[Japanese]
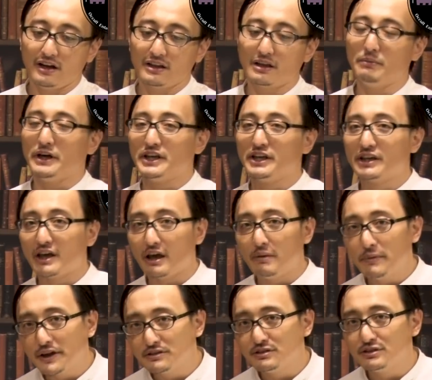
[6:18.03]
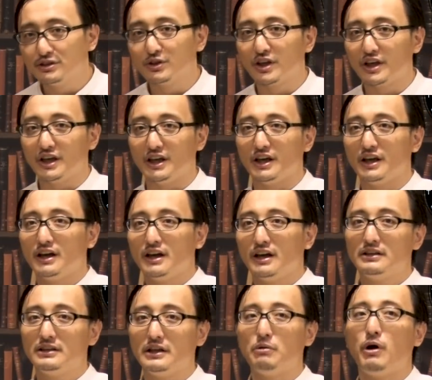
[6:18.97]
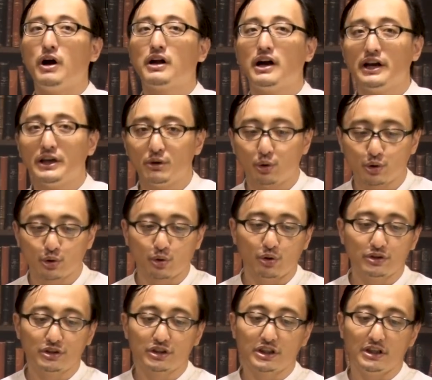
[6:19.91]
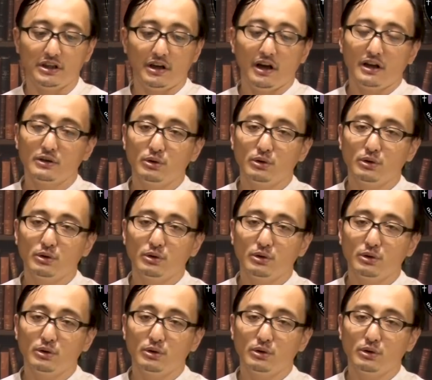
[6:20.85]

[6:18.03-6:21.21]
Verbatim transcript: で、まあ、イケメン好きで若い男好き